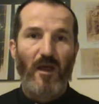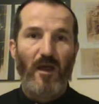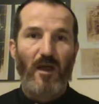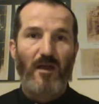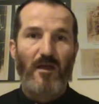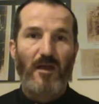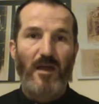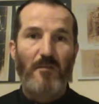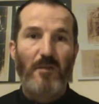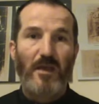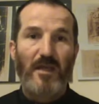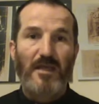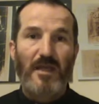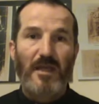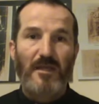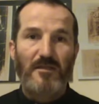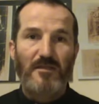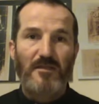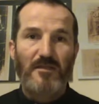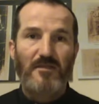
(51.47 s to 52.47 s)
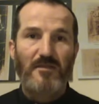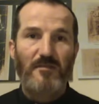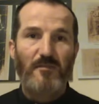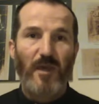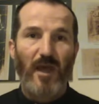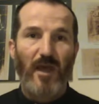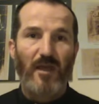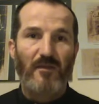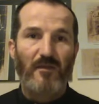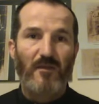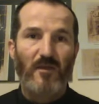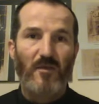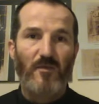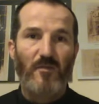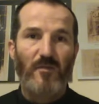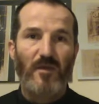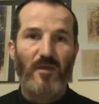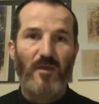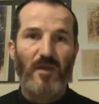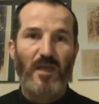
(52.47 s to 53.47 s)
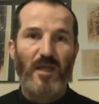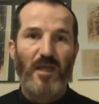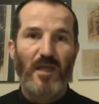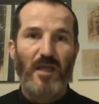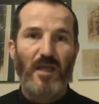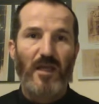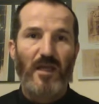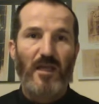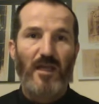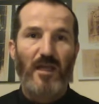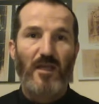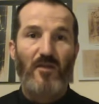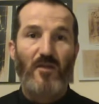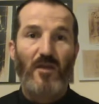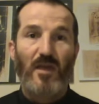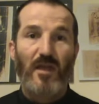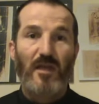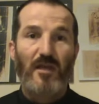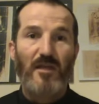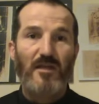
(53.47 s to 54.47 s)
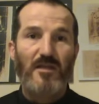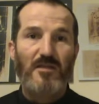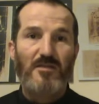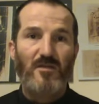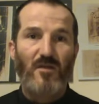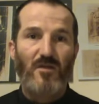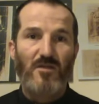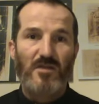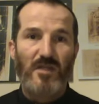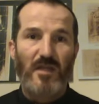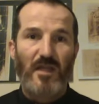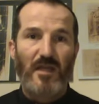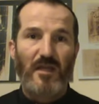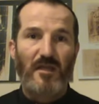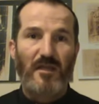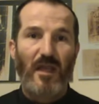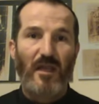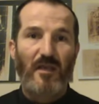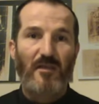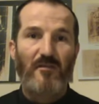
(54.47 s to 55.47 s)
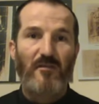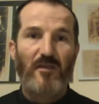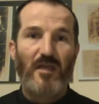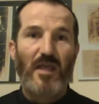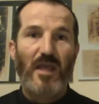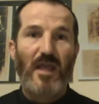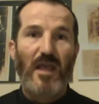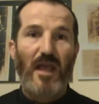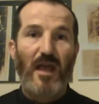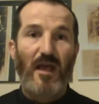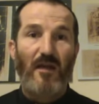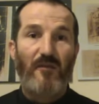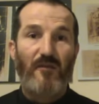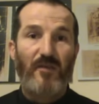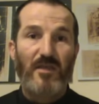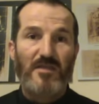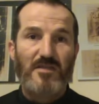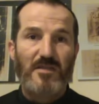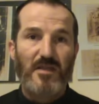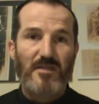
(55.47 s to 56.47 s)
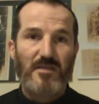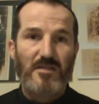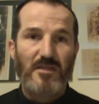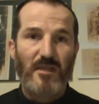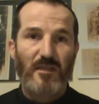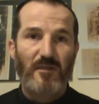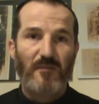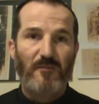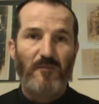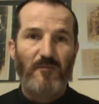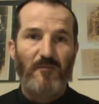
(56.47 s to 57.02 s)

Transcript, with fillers: en Amérique latine par exemple, et que l'Église, lorsqu'elle est arrivée, a fait cesser.